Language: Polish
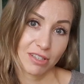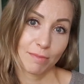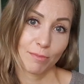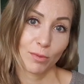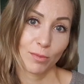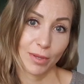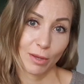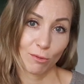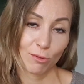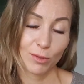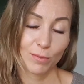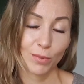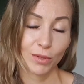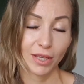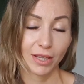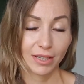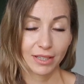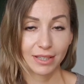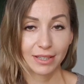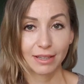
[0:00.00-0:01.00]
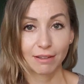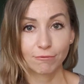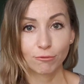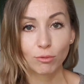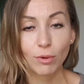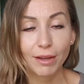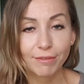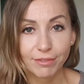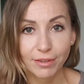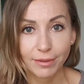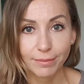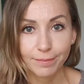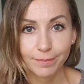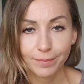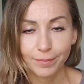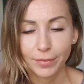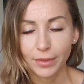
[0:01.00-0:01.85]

zapomniało spodenki na WF-ie.